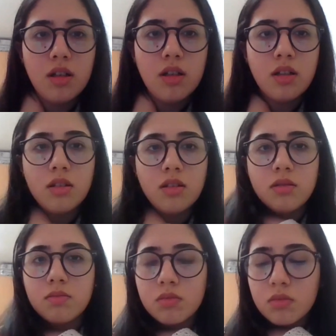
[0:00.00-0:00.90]

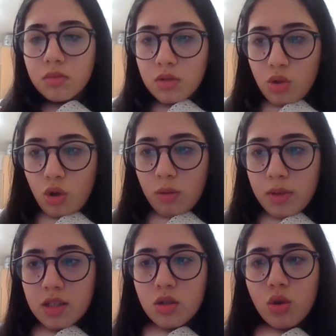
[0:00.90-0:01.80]
e-
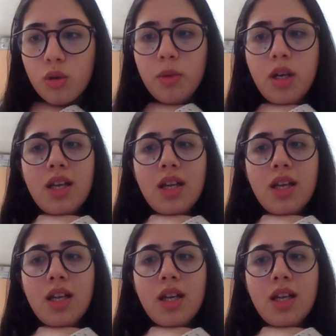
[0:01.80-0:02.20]
söylemek istiyorum.